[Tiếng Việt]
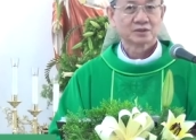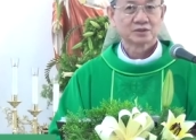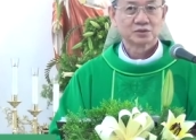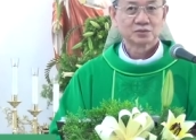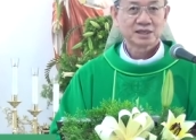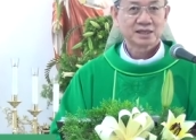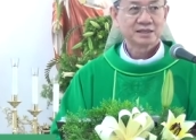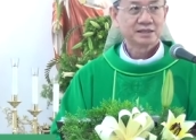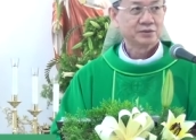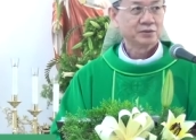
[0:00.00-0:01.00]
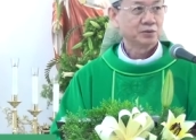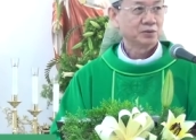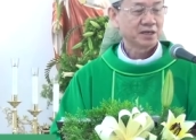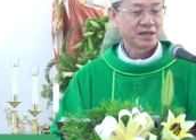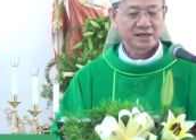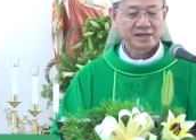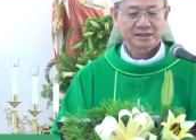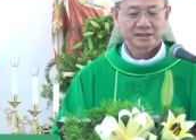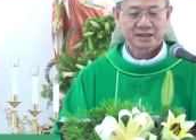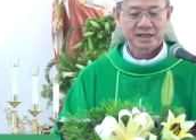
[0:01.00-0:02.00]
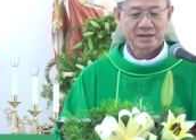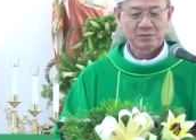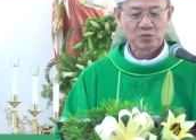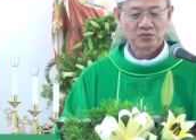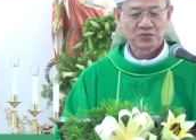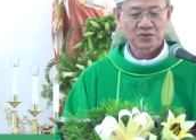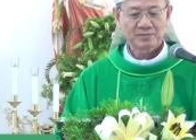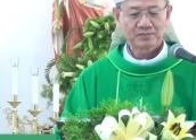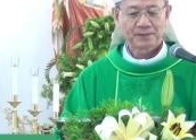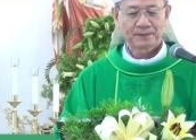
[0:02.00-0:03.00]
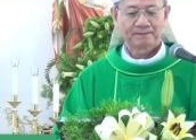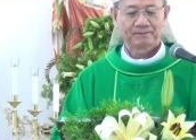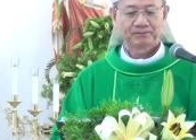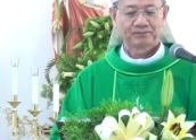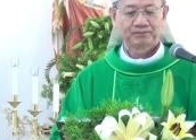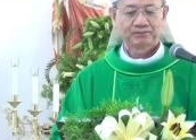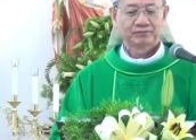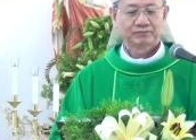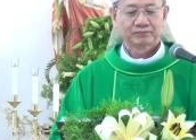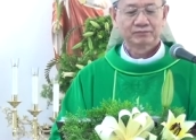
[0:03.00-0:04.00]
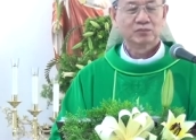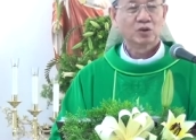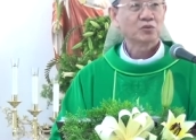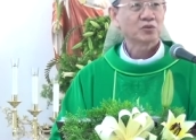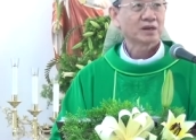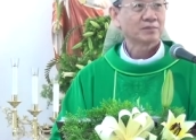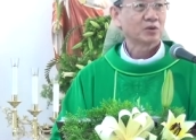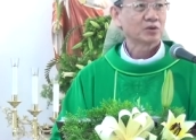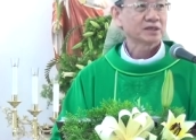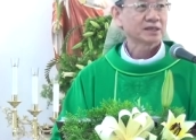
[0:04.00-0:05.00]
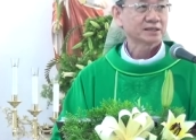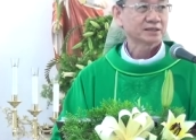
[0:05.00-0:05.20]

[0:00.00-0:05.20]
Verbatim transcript: chúng ta đều nghe tất cả bốn phút âm, mỗi phút âm mỗi cách